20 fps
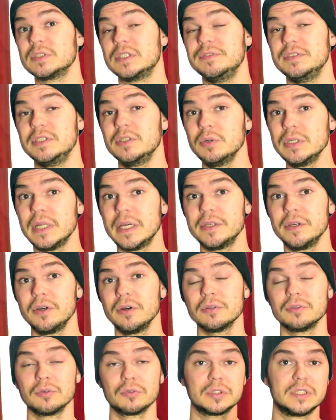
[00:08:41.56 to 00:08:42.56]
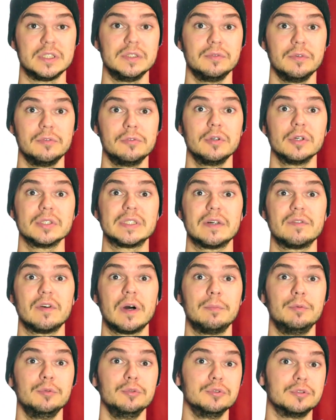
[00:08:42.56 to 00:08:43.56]
vidéos d'ailleurs, donc si vous voulez en savoir
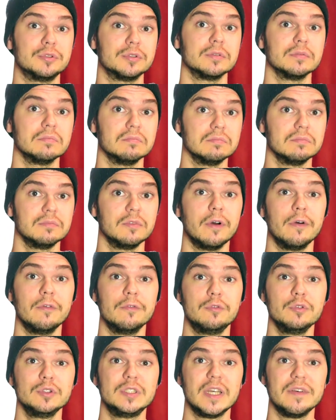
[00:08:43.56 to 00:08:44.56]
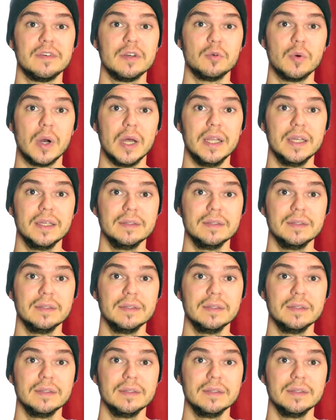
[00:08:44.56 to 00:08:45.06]
plus, vous savez où aller.